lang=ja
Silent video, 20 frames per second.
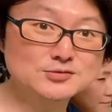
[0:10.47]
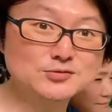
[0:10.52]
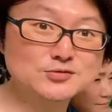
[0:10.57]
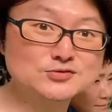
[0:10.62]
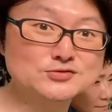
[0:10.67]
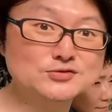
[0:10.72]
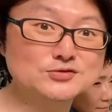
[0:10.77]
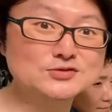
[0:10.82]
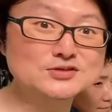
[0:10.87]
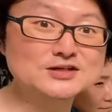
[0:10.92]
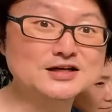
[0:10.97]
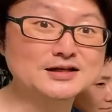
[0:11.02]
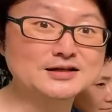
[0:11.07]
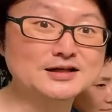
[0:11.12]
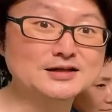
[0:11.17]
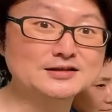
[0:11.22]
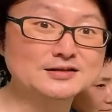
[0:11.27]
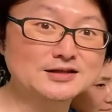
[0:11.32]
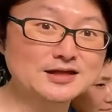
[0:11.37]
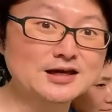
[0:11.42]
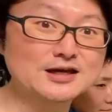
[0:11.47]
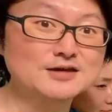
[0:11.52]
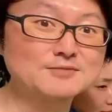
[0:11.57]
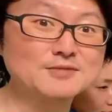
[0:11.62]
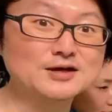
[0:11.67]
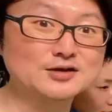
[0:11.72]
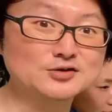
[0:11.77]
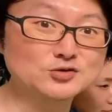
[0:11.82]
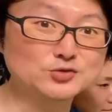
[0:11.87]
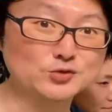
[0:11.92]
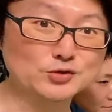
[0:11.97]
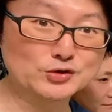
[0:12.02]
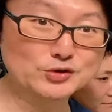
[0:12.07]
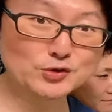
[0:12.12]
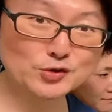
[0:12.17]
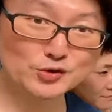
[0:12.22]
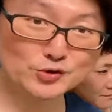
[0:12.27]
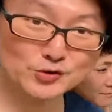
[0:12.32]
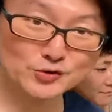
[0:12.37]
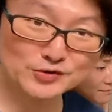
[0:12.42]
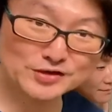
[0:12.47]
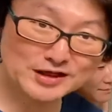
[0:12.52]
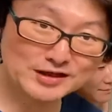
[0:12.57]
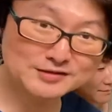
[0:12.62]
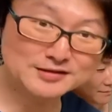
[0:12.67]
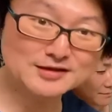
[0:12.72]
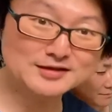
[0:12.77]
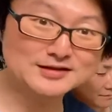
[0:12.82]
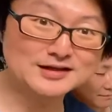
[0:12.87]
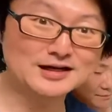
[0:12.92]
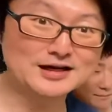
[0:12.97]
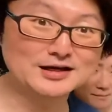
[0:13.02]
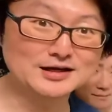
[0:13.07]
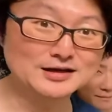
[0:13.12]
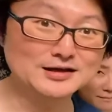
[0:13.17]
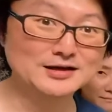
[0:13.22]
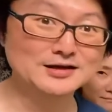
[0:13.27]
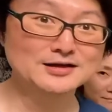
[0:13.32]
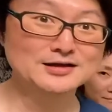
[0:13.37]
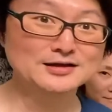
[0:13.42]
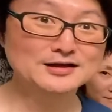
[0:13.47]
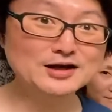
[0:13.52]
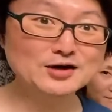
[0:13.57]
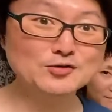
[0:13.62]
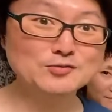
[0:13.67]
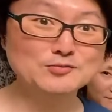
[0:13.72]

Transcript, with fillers: をするにあたって、今ちょっといろいろやっていたら、結構